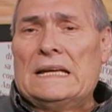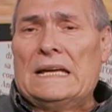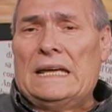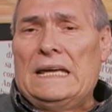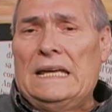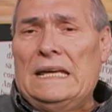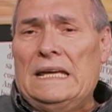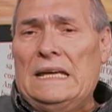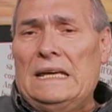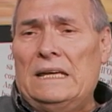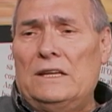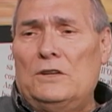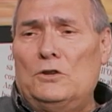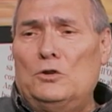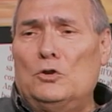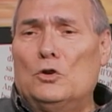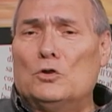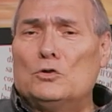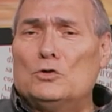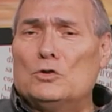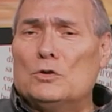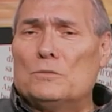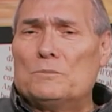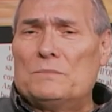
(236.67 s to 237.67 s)
E
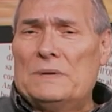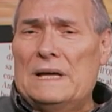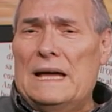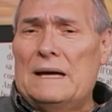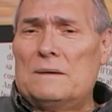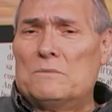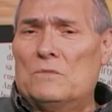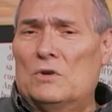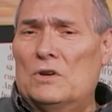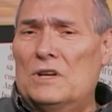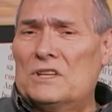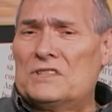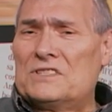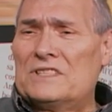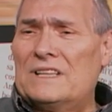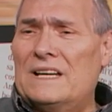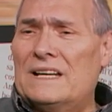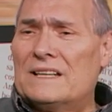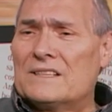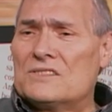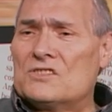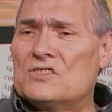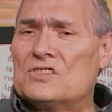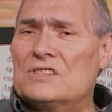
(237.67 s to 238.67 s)
non dobbiamo
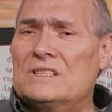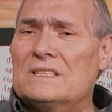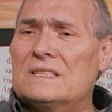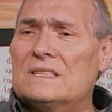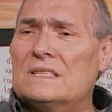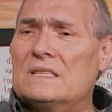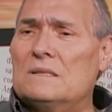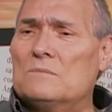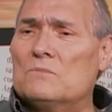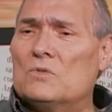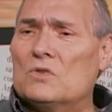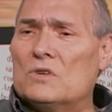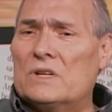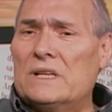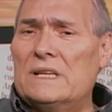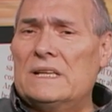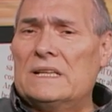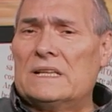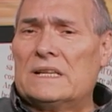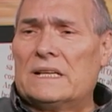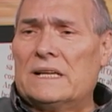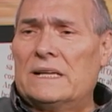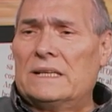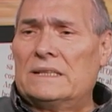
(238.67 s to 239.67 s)
lasciarci
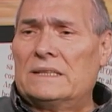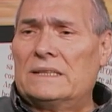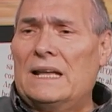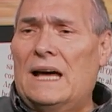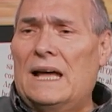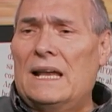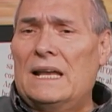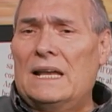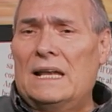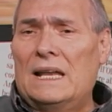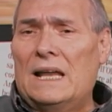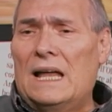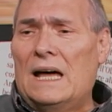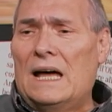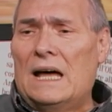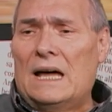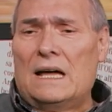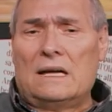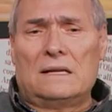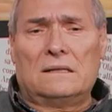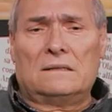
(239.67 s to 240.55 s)
intimorire dalla,